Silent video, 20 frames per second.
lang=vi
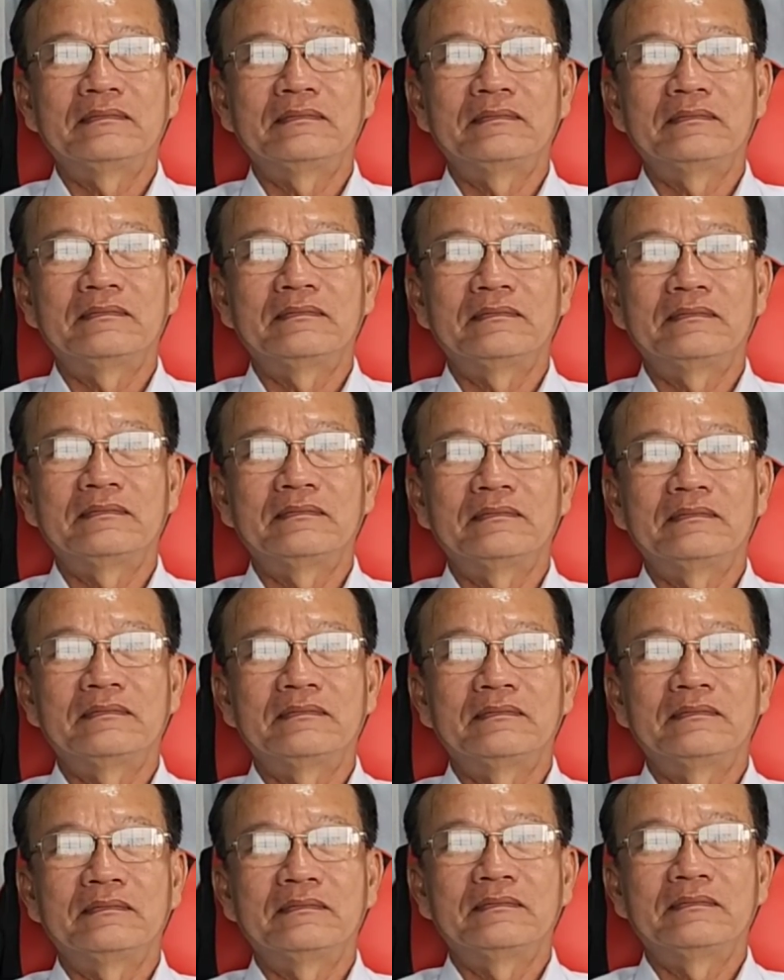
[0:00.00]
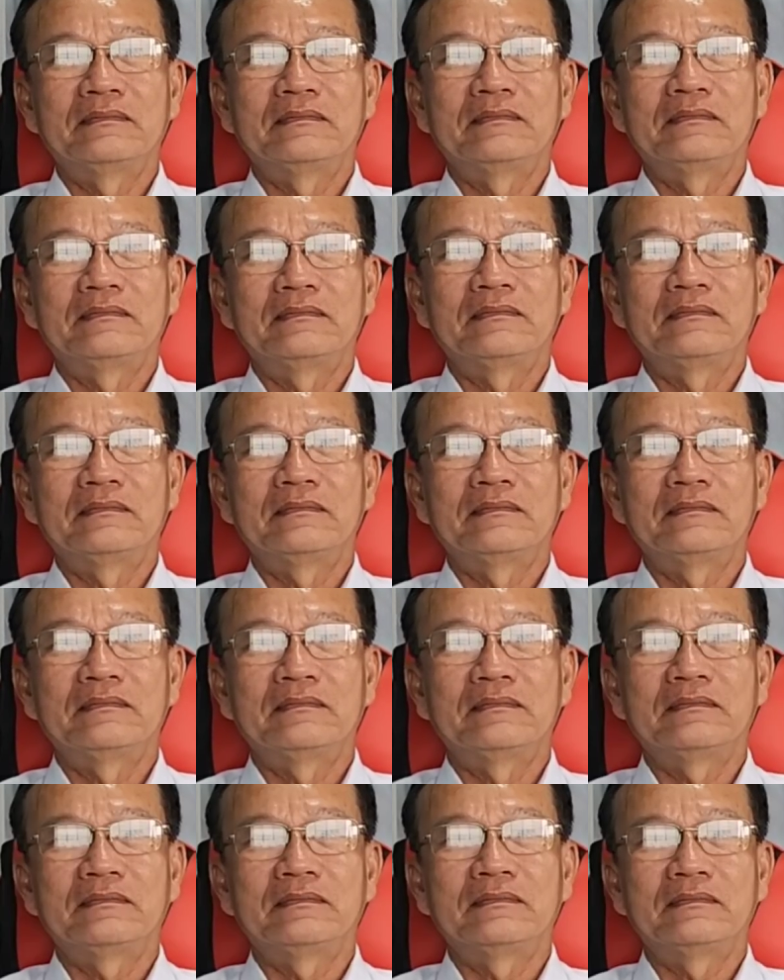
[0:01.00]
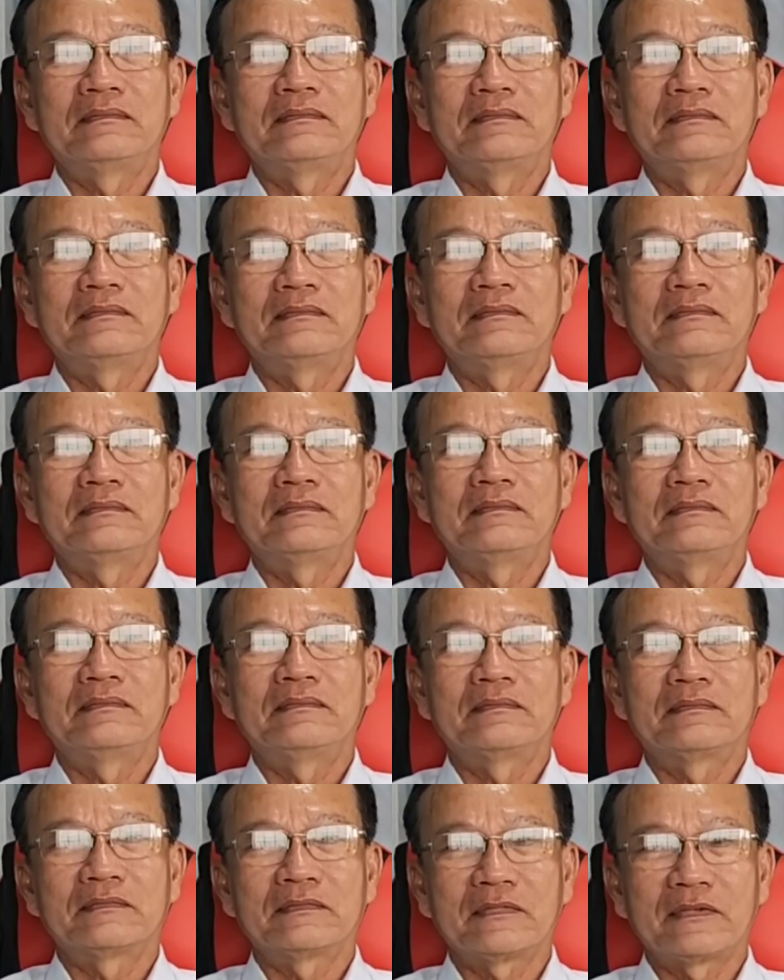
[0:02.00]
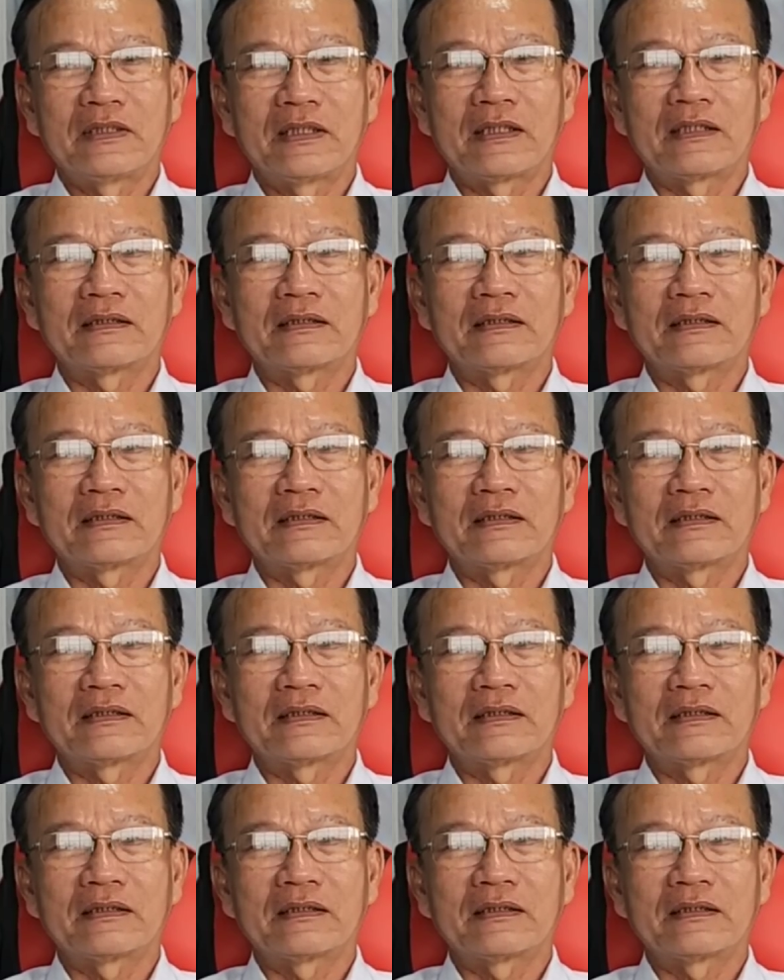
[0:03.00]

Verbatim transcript: có điều gì muốn nhắn gửi thì anh cứ tự nhiên rồi vâng.